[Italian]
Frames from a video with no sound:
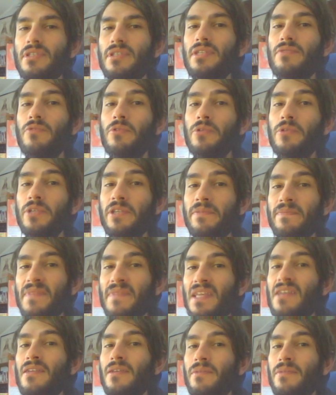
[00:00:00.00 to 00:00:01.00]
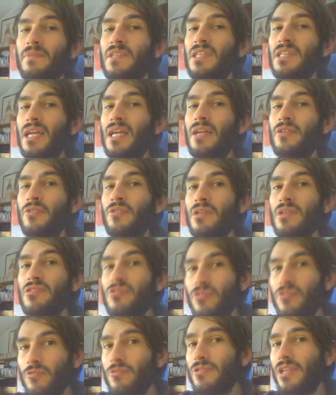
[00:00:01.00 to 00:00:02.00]
di voi mi diranno, a ah,
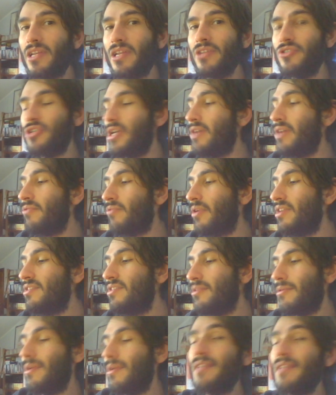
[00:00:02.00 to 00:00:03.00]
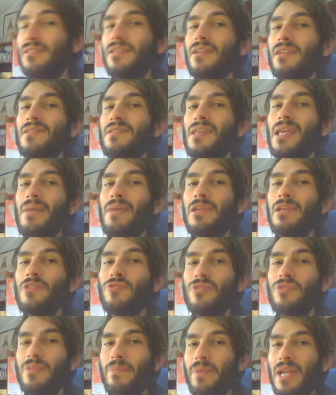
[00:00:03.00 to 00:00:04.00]
Sutri c'è un ristorante che si chiama
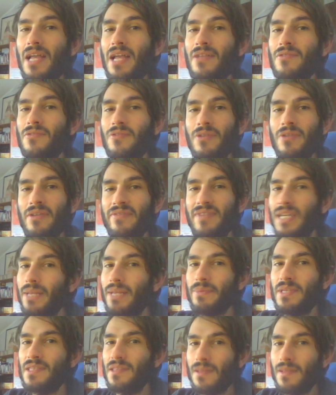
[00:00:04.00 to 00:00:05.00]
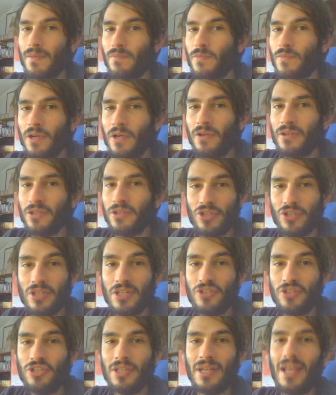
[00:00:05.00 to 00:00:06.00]
Liut Prando che fa la pizza buona,
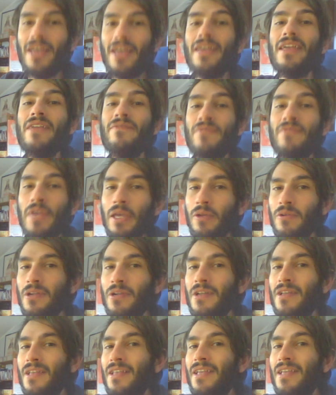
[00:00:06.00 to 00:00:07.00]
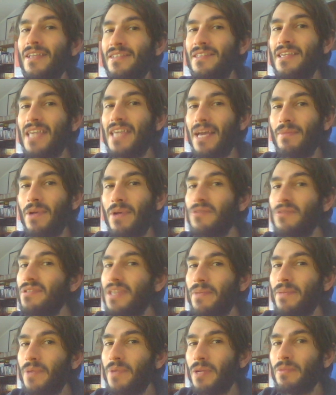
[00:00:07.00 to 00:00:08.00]
eccetera, eccetera. È vero, si chiama
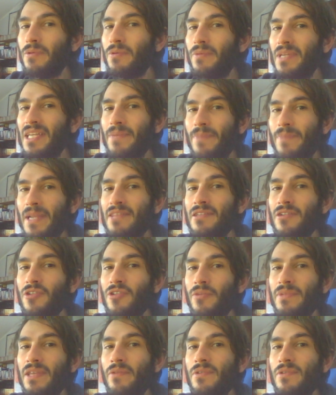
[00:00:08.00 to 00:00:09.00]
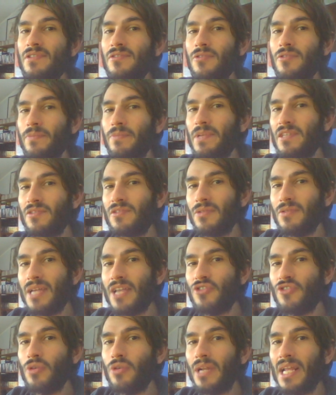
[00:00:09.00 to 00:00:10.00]
così proprio perché prende il nome da questo
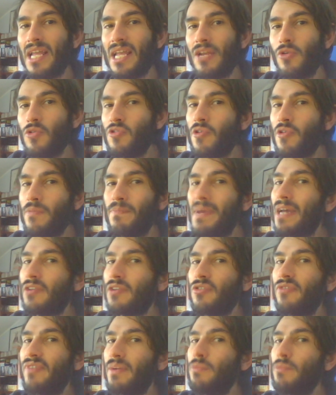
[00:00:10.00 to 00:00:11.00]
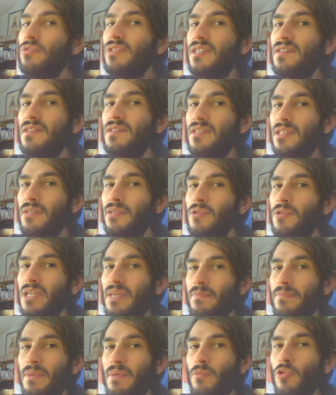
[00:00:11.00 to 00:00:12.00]
personaggio re longobardo famosissimo
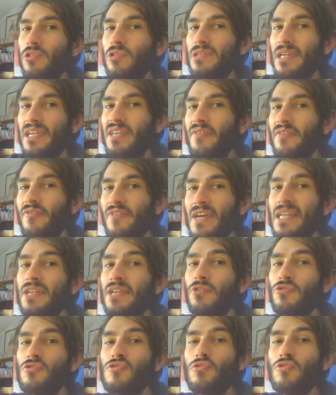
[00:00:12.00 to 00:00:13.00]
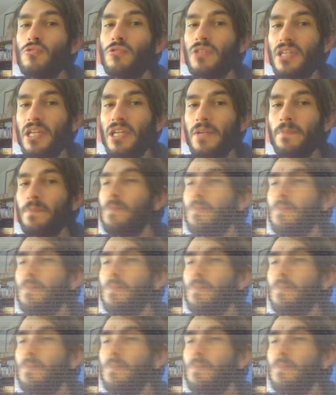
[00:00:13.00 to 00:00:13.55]
che ebbe molto a che fare con Sutri,